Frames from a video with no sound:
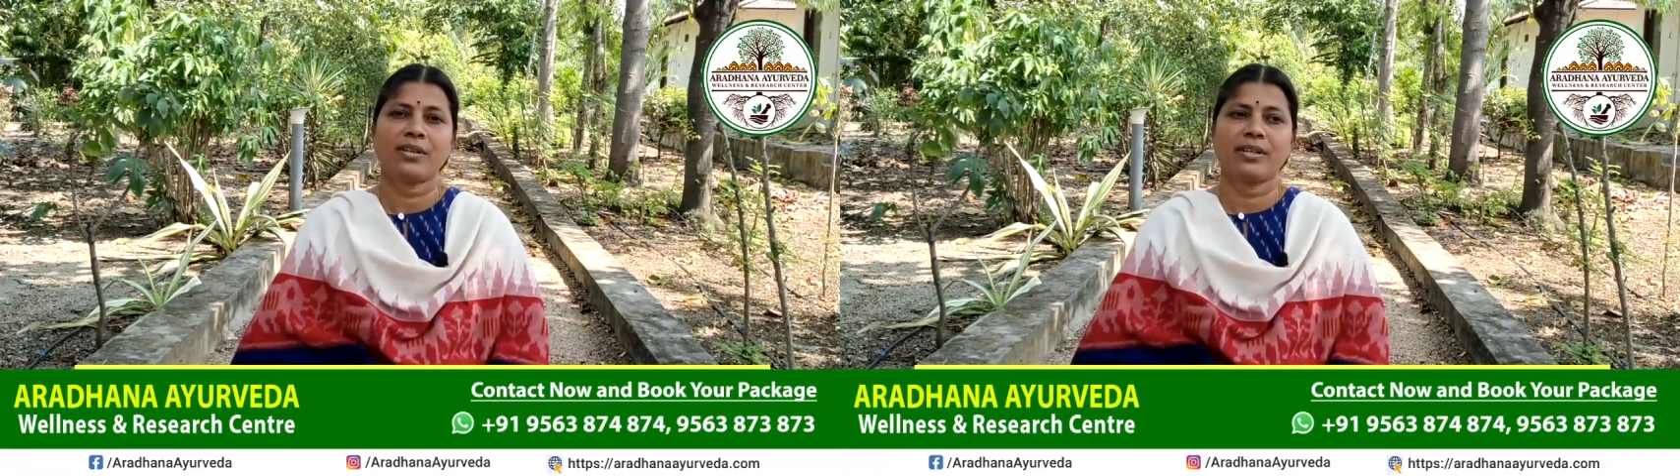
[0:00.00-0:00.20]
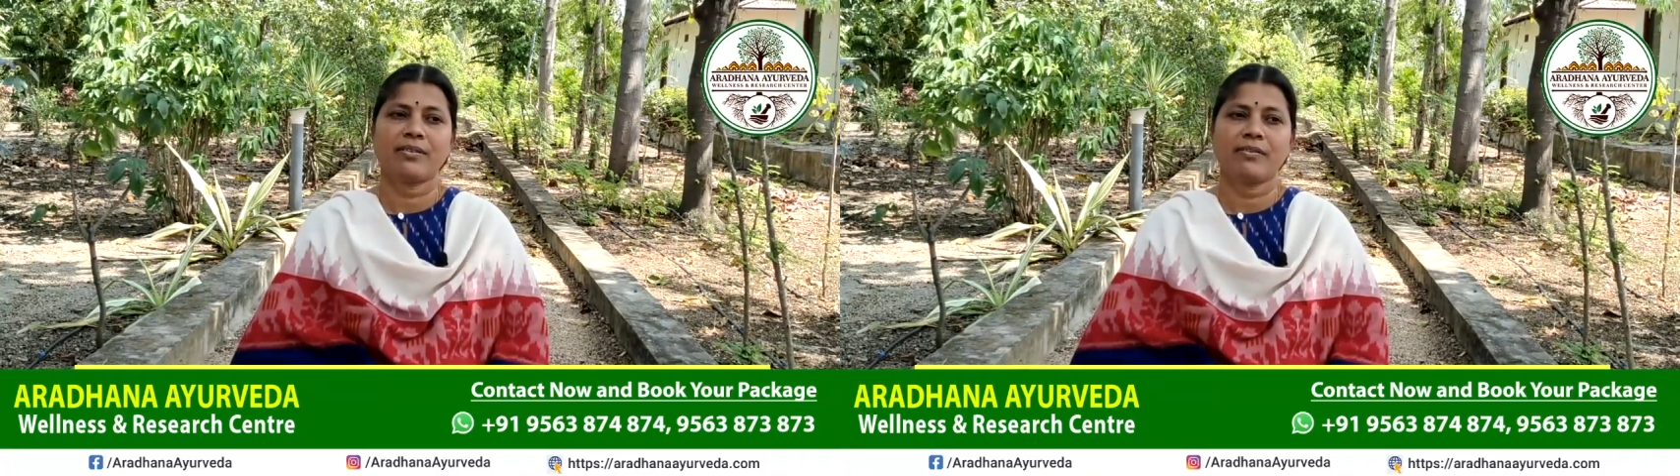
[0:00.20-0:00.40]

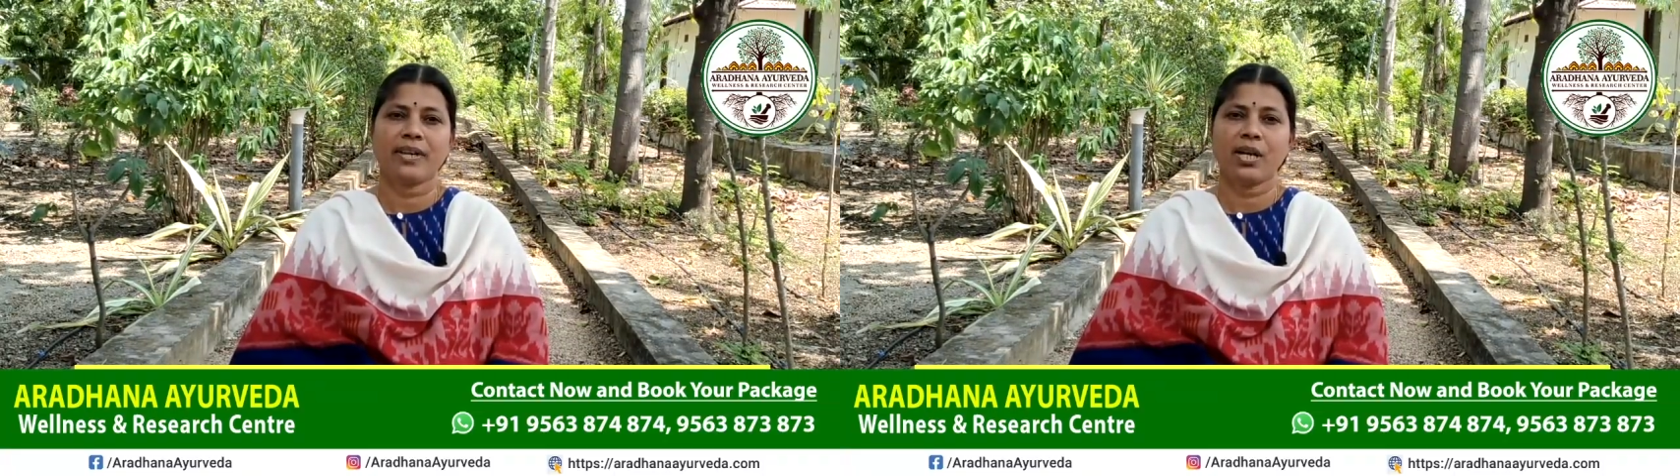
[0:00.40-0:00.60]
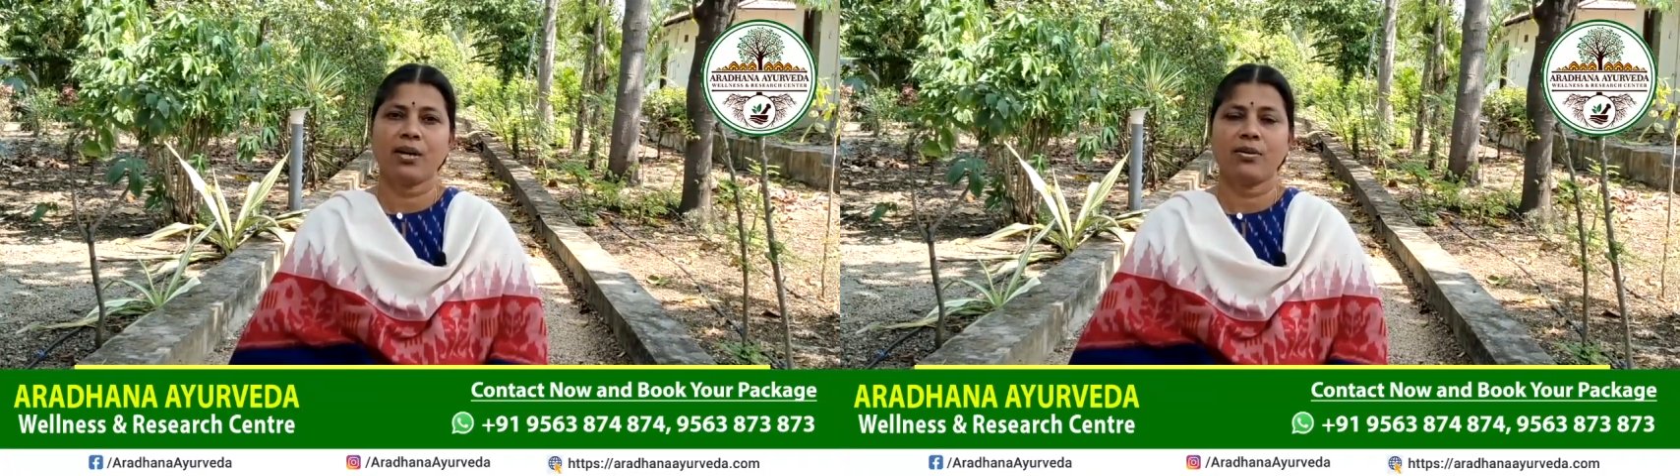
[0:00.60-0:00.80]
ఒక
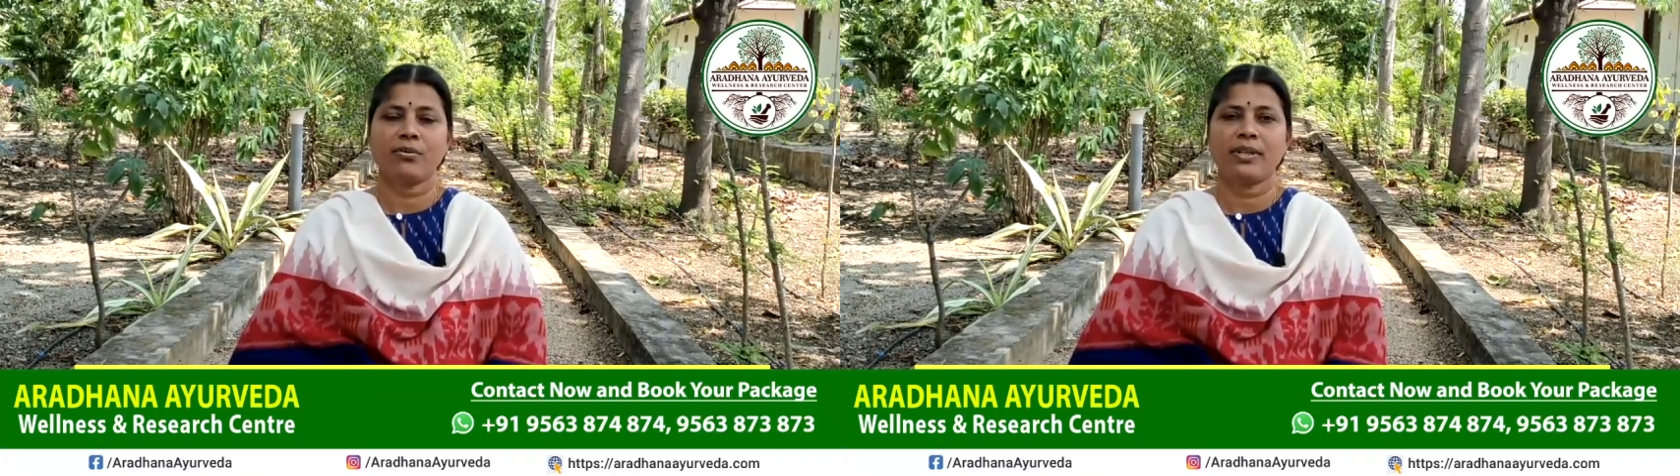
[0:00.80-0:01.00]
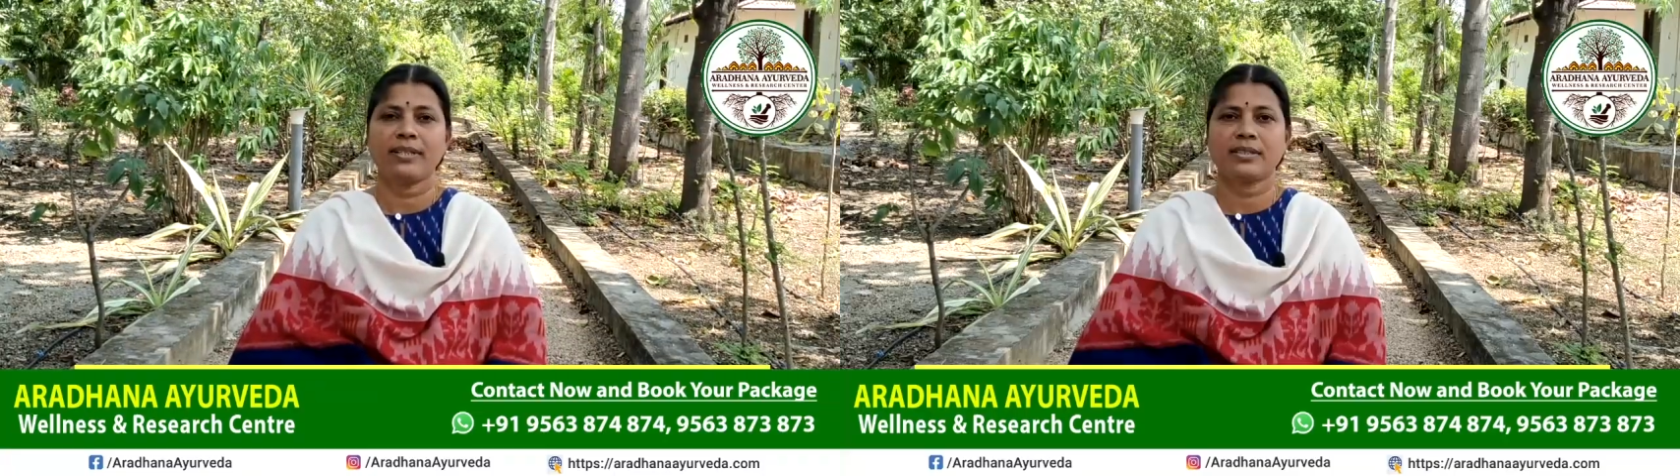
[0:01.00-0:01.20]
వీక్లో
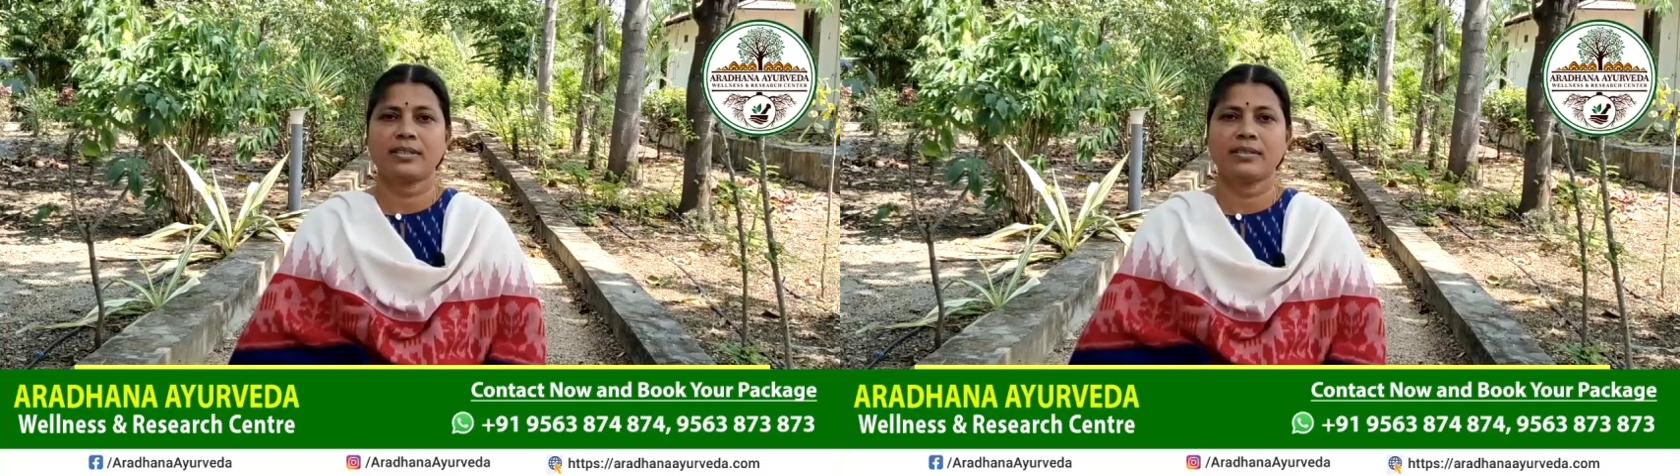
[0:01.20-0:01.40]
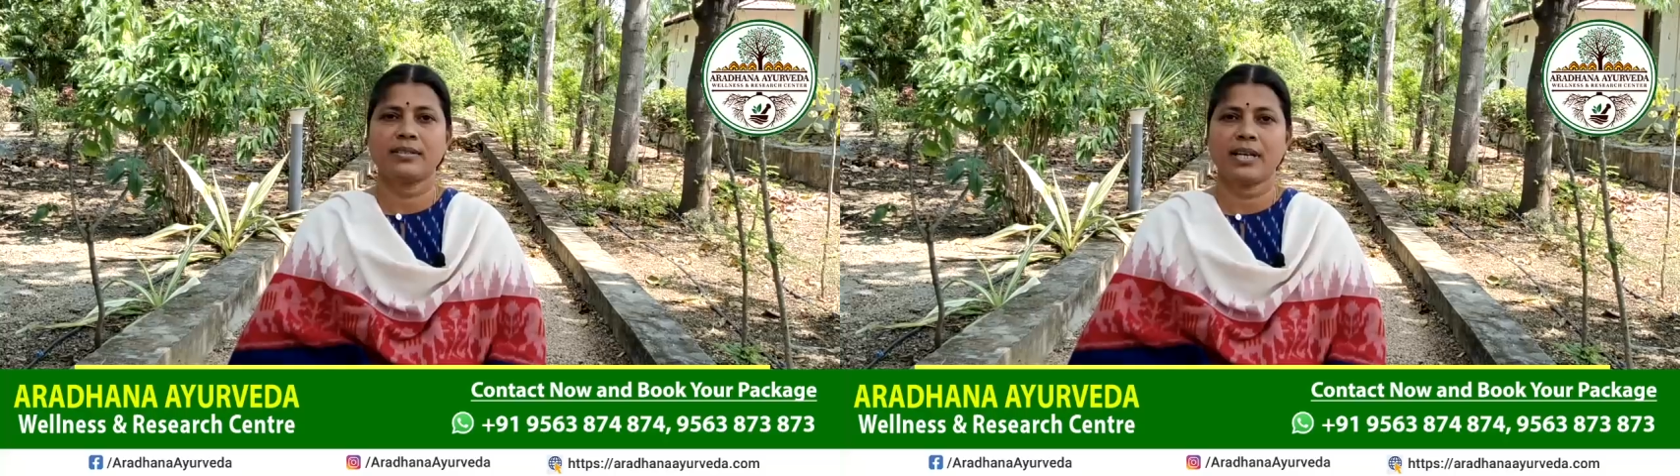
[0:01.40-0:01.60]
టూ డేస్